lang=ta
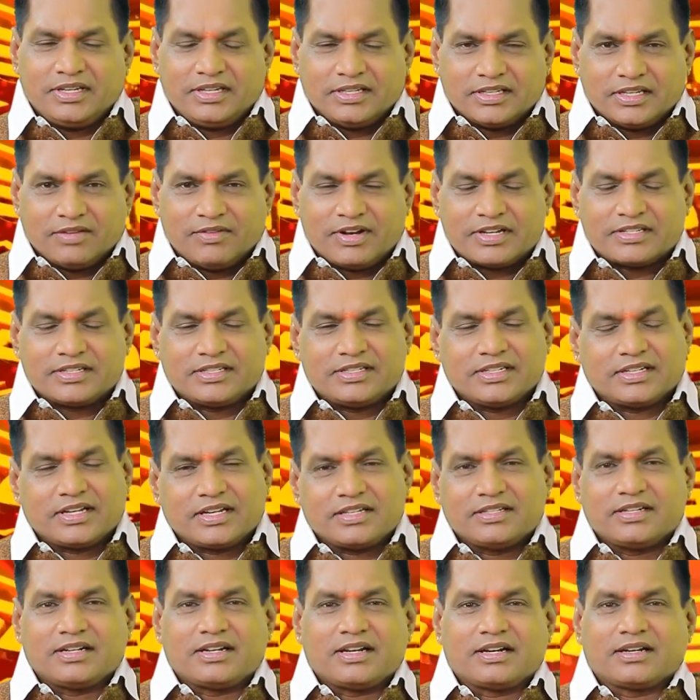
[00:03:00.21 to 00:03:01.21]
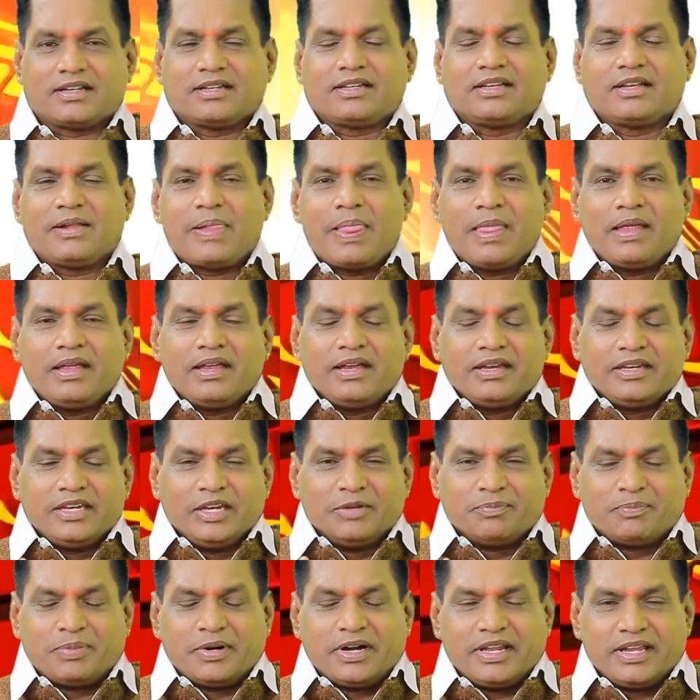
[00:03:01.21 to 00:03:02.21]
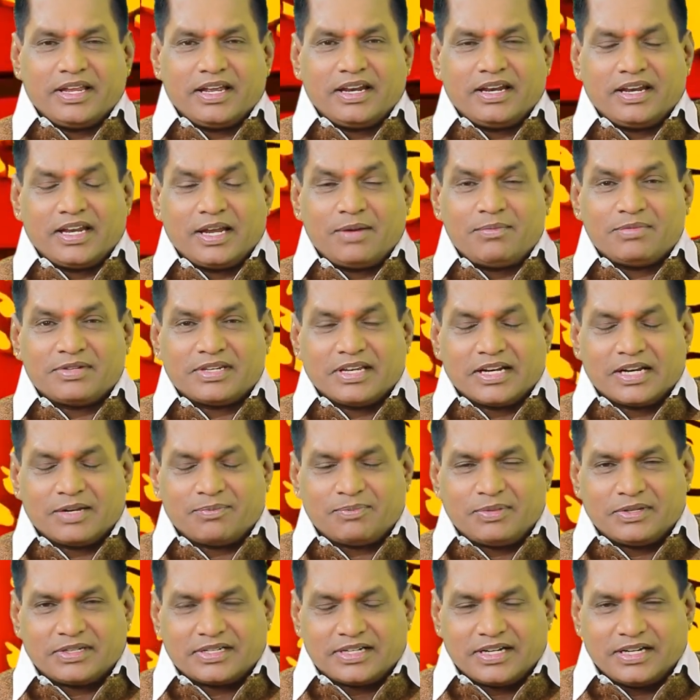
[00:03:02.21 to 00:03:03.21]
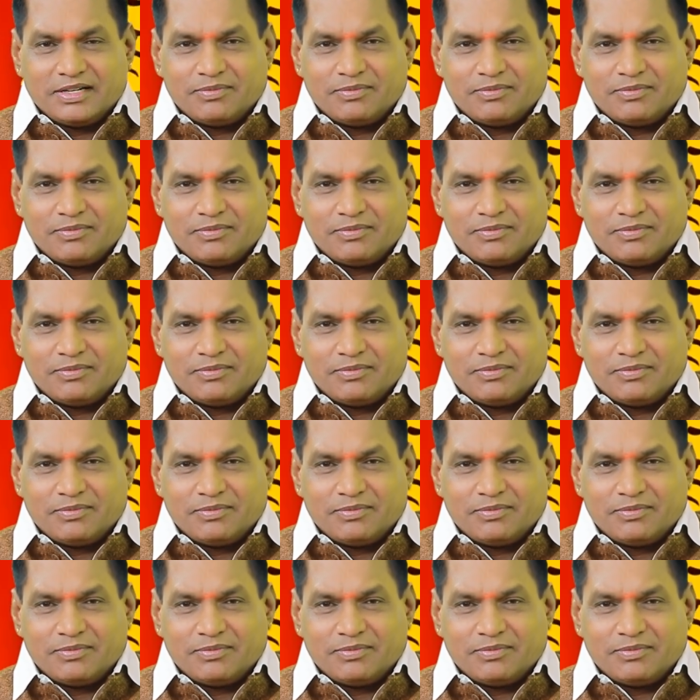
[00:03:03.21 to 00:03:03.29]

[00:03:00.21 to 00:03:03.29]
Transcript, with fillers: இந்த வருஷத்துக்கு இருந்துகிட்டு இருக்குது இப்படியெல்லாம் சிறப்புகள்